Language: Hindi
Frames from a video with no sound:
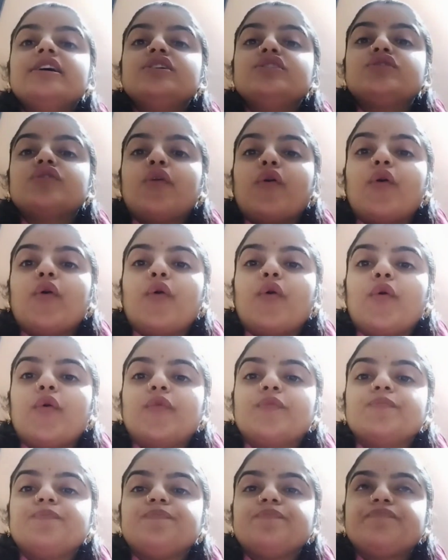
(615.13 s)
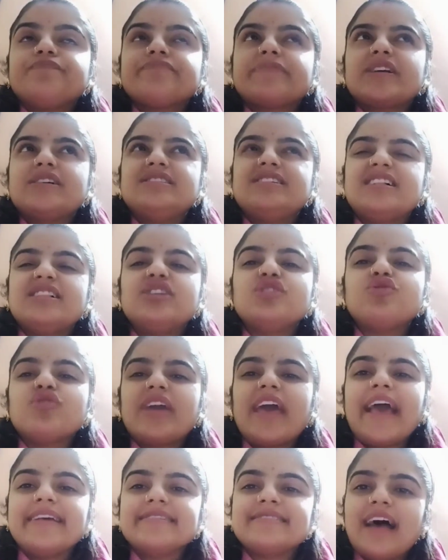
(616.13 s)
सो um, जल्दी तो
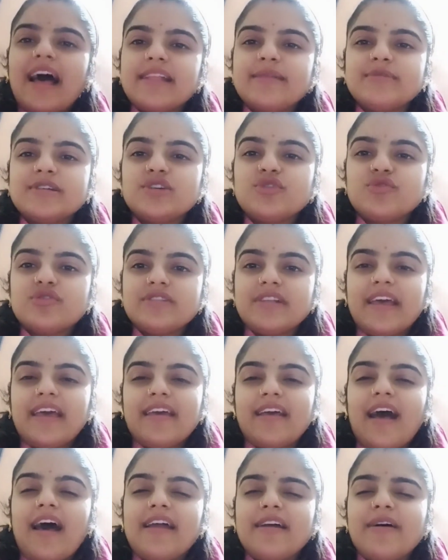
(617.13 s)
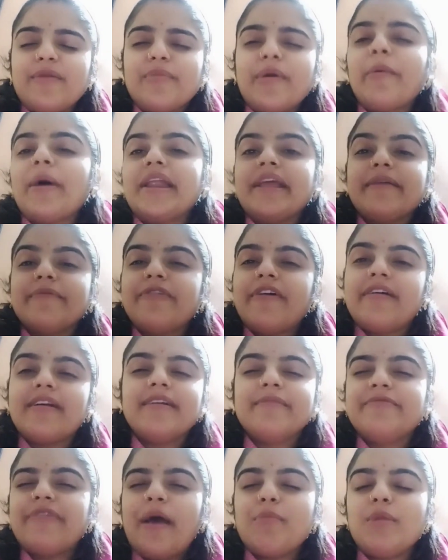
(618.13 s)
क्या ही सात बजे उठते हैं यार हम हमारी
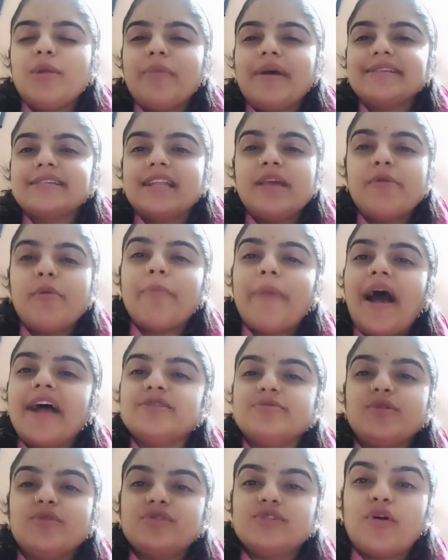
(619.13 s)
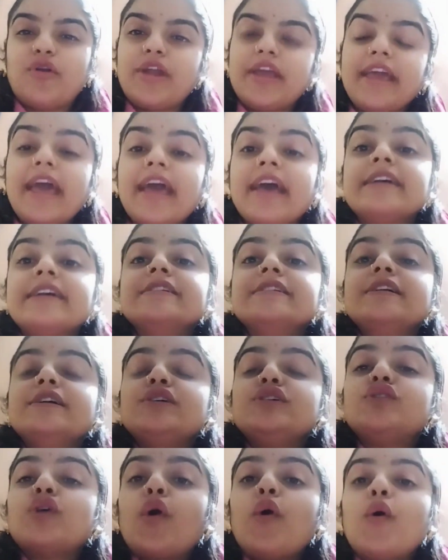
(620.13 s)
फैमिली में ऐसा नहीं है पाँच बजे उठ जाओ ठीक है
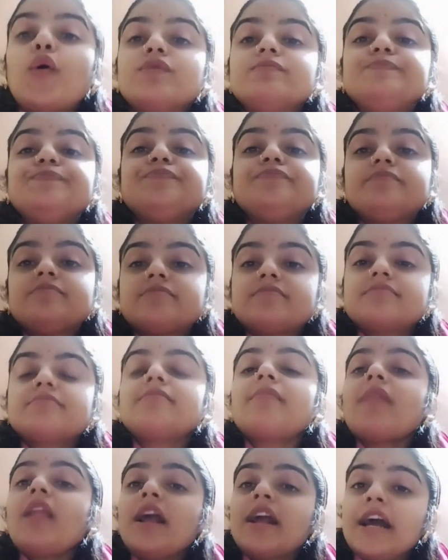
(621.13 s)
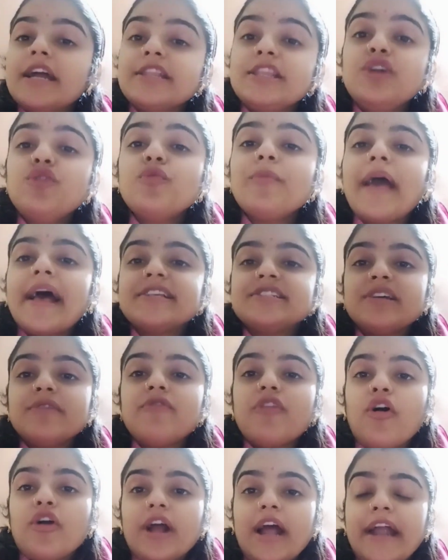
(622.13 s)
सो um, करती हूँ मैं आज के
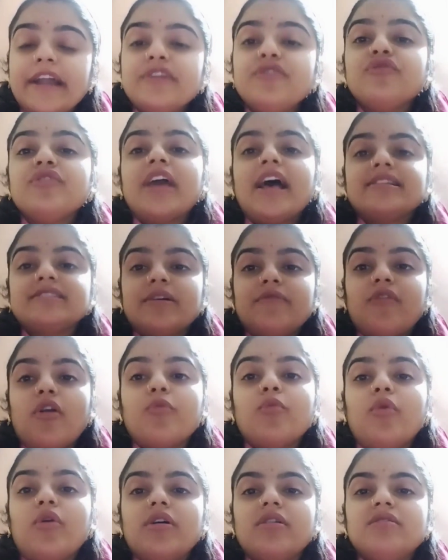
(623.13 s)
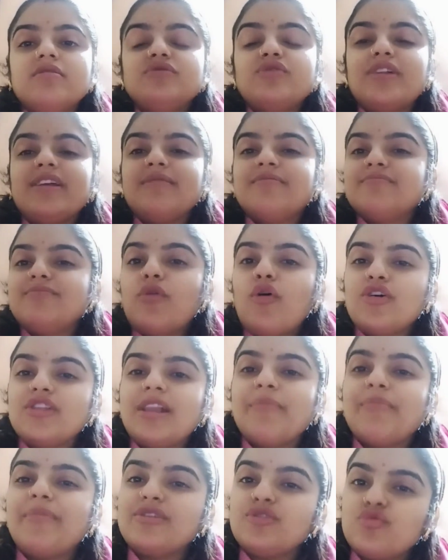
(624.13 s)
ब्लॉग का एंड क्योंकि आज का ब्लॉग सॉरी बहुत
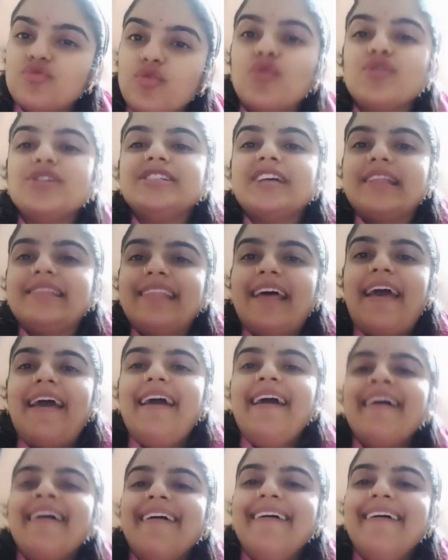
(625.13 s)
लंबा तो रोज जाता है